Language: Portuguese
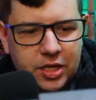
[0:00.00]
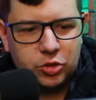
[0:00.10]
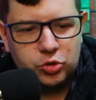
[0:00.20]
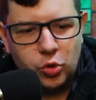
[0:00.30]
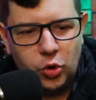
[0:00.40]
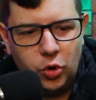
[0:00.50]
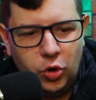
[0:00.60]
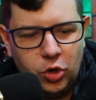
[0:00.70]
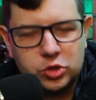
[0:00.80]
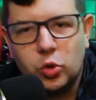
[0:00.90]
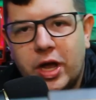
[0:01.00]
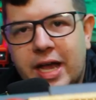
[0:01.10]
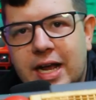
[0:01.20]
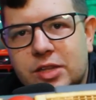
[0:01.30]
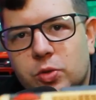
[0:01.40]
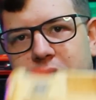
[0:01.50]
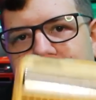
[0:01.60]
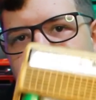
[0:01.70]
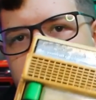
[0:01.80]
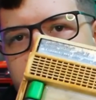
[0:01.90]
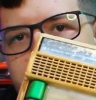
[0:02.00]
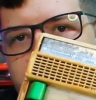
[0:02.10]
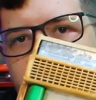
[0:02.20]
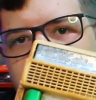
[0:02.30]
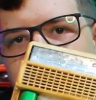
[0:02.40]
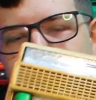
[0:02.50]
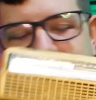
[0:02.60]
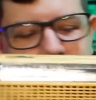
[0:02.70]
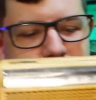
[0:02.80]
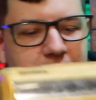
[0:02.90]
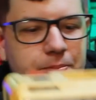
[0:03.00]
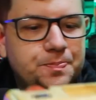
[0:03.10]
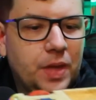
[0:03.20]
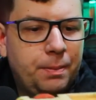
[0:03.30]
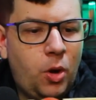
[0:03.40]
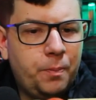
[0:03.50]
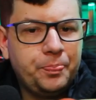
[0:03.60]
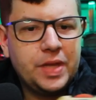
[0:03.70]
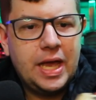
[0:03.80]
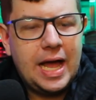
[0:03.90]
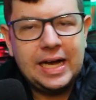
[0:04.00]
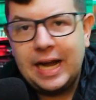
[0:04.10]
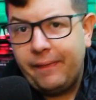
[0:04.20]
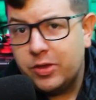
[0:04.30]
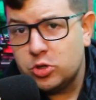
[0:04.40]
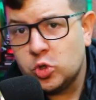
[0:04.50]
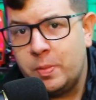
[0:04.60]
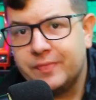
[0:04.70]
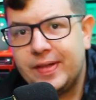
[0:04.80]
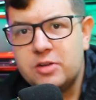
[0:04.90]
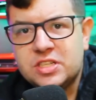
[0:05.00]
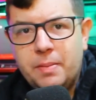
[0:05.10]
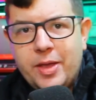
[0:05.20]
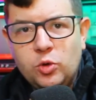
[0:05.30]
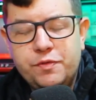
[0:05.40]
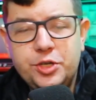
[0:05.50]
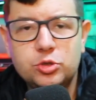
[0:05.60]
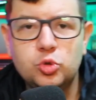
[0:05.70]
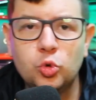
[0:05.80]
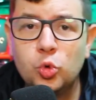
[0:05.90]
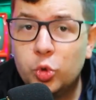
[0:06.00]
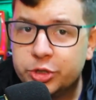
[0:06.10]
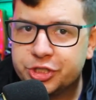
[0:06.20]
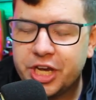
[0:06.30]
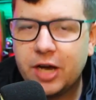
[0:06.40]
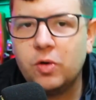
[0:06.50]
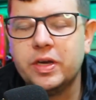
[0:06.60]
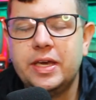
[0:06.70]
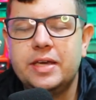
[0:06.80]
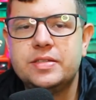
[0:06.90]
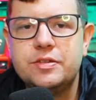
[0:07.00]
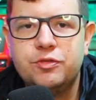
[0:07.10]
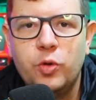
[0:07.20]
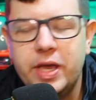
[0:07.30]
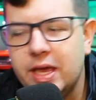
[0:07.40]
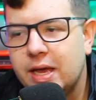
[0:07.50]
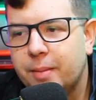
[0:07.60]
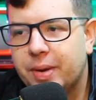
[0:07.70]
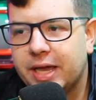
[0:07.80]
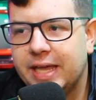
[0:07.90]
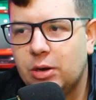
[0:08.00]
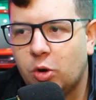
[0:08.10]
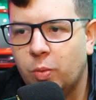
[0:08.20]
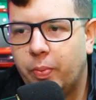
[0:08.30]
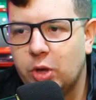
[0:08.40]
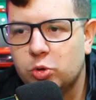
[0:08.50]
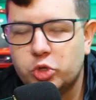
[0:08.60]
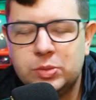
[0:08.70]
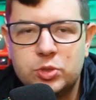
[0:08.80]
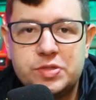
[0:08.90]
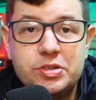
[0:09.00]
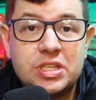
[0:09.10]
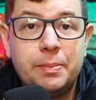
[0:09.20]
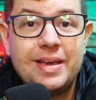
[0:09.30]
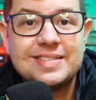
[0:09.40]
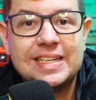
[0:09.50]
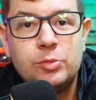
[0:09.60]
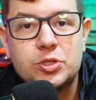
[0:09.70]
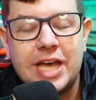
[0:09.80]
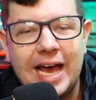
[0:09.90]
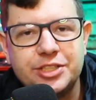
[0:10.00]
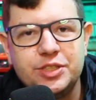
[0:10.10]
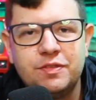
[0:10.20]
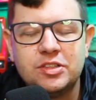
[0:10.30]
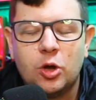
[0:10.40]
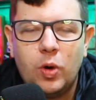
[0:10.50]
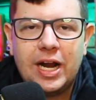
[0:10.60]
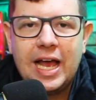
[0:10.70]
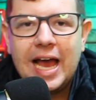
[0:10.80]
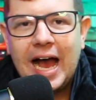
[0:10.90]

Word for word: do, do carregador, tá? É, mas enfim. Bom, Agradeço aos comentários também no vídeo do Gugel, que se foi. Para quem não acompanhou os últimos vídeos, também estamos ativando agora